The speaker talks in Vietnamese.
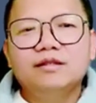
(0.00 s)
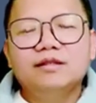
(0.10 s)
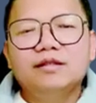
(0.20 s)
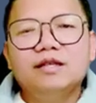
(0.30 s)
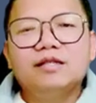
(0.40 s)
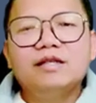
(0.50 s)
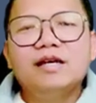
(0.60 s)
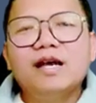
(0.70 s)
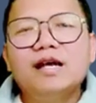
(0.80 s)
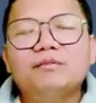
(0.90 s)
hay ta
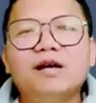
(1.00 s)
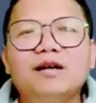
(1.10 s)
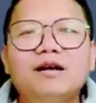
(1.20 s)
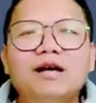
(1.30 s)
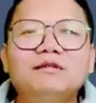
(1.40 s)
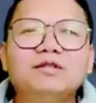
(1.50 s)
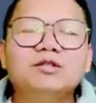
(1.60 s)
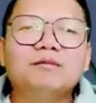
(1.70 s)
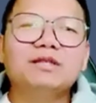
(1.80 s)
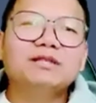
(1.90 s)
đăng hai pha lo hát với
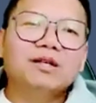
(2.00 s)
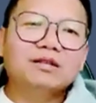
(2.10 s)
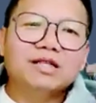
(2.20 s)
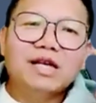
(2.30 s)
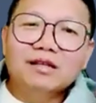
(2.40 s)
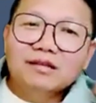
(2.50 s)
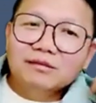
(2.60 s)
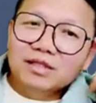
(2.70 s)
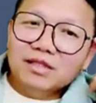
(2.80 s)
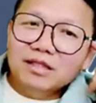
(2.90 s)
chọn đường bạc ra ấy
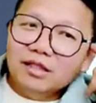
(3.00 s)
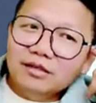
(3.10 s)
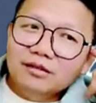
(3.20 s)
nên giấy tiết